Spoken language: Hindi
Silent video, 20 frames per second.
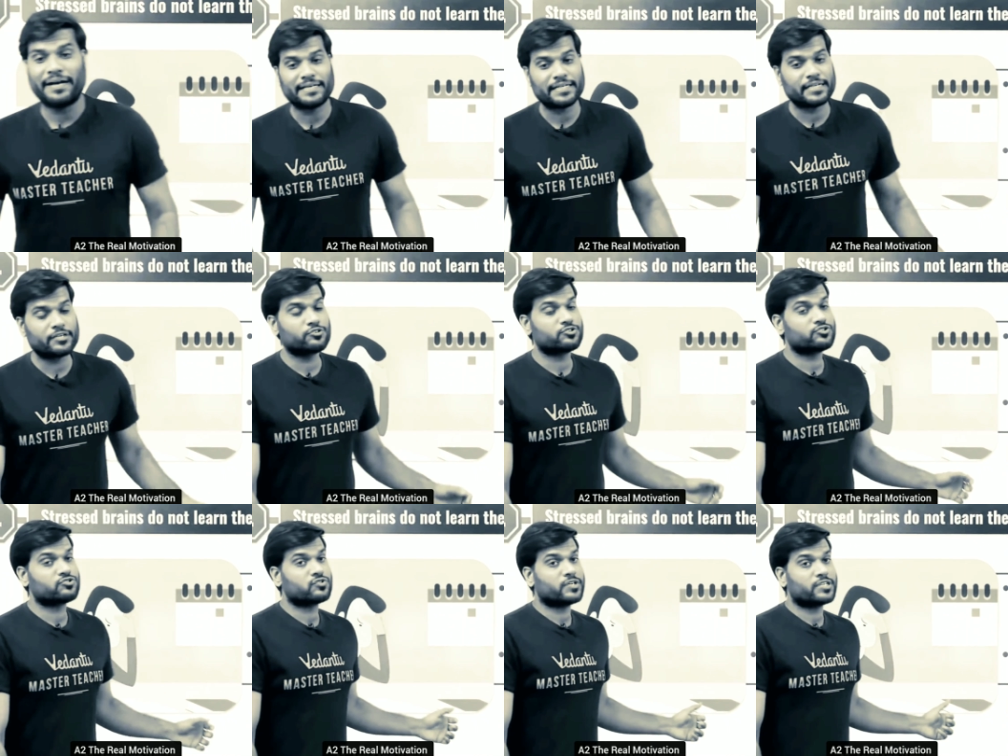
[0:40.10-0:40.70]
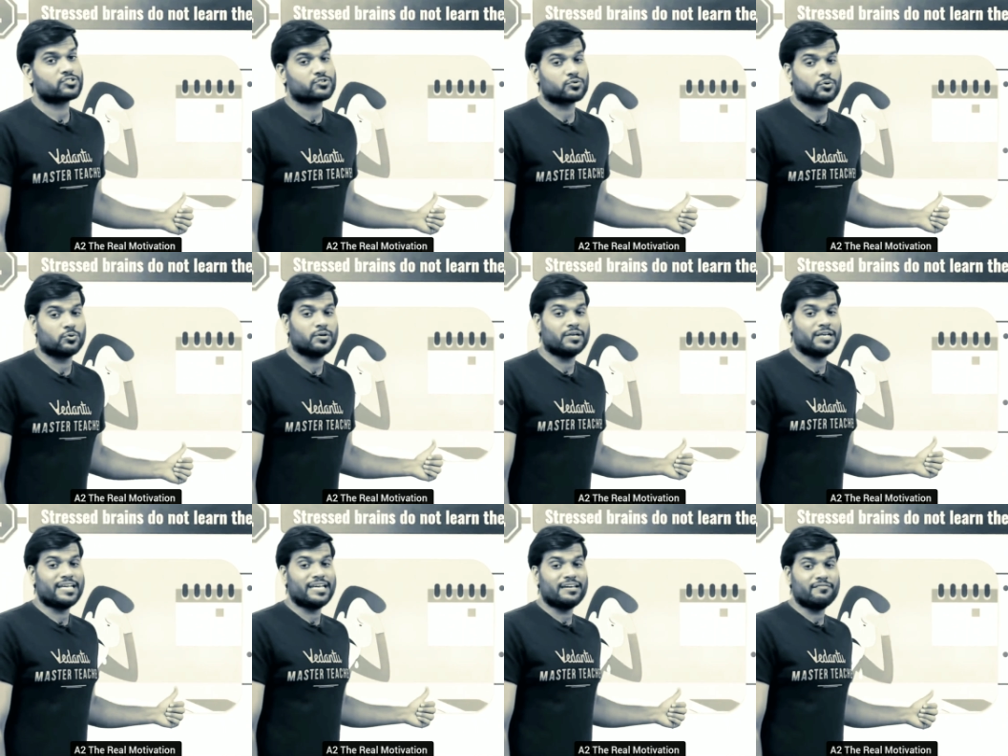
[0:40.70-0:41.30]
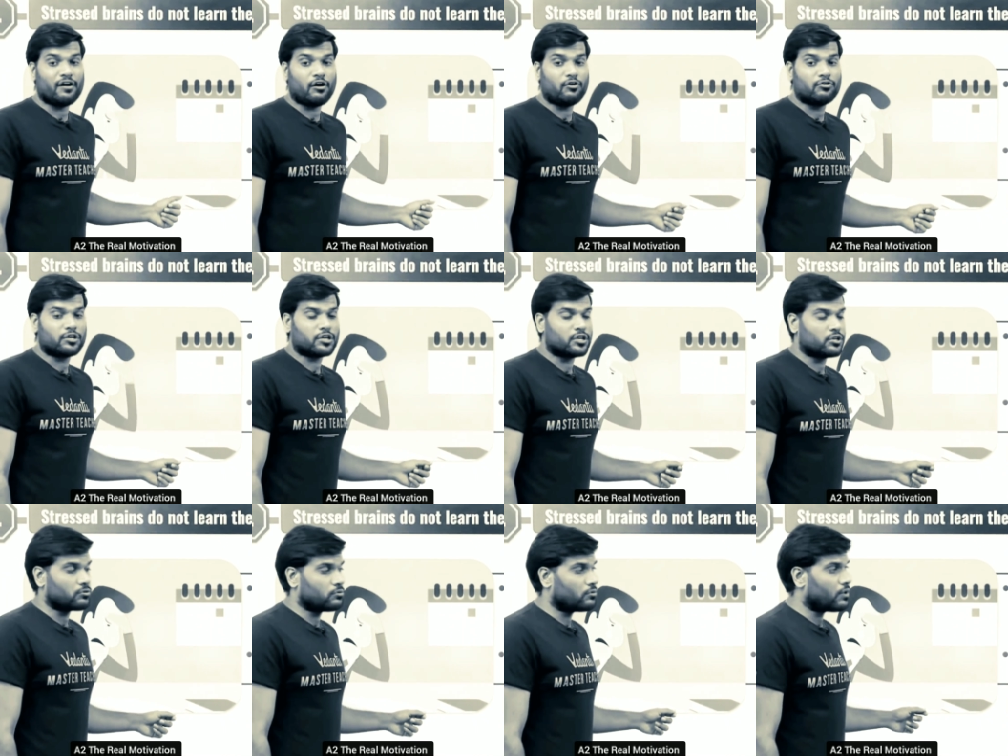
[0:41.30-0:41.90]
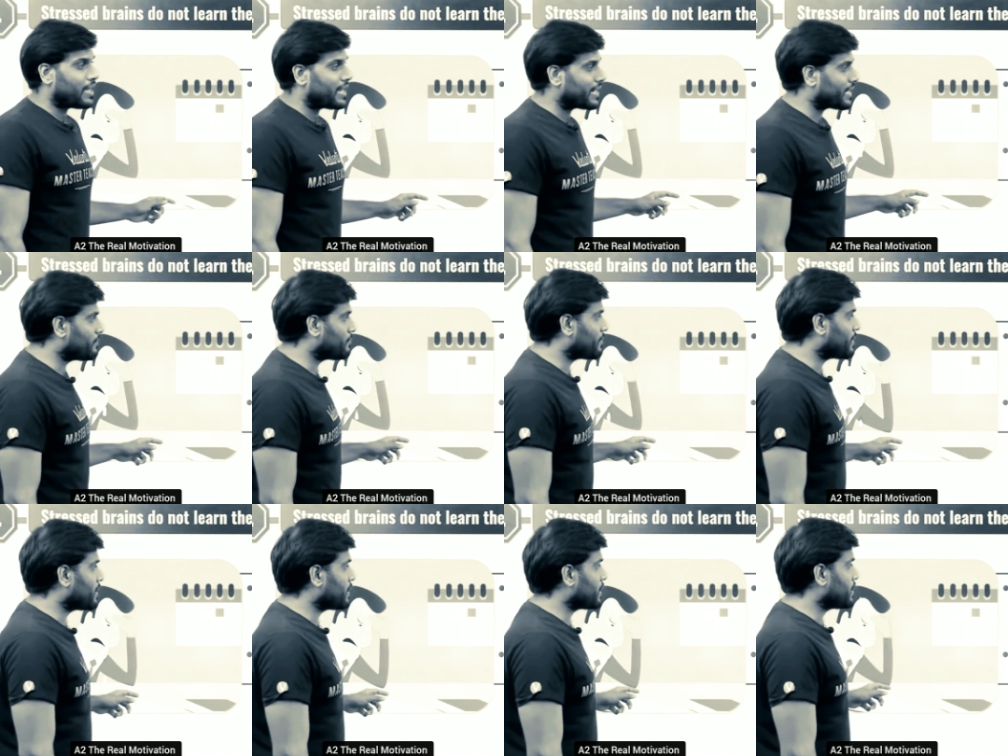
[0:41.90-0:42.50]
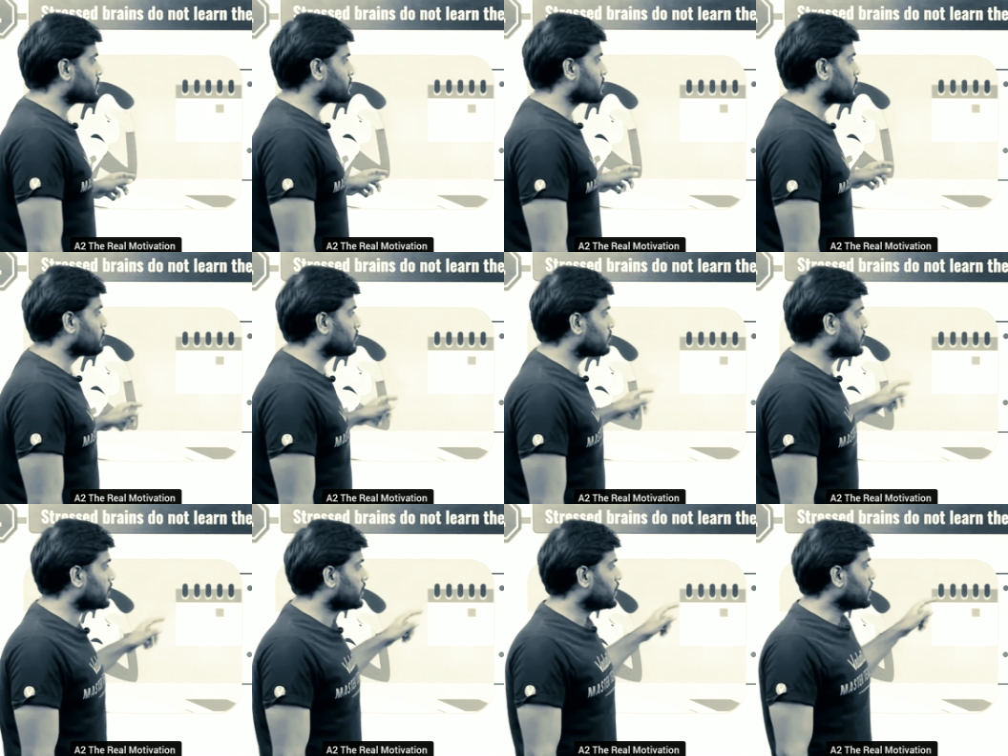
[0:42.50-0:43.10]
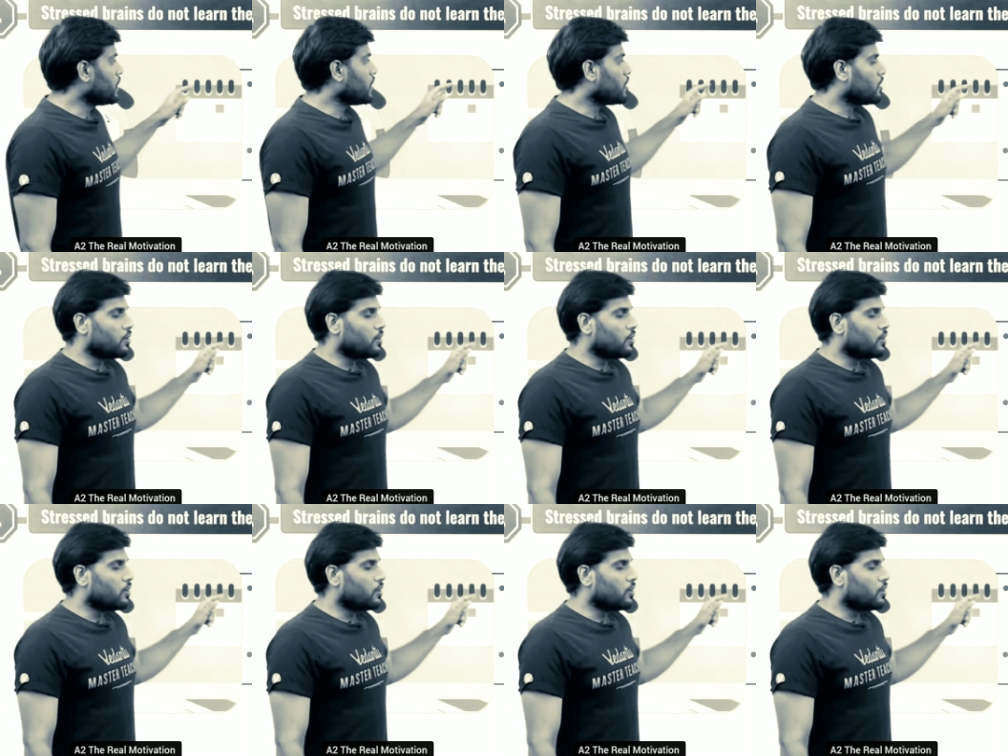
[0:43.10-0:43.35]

सो बेटर उस स्ट्रेस को लीव आउट करो आगे बढ़ने की जरूरत है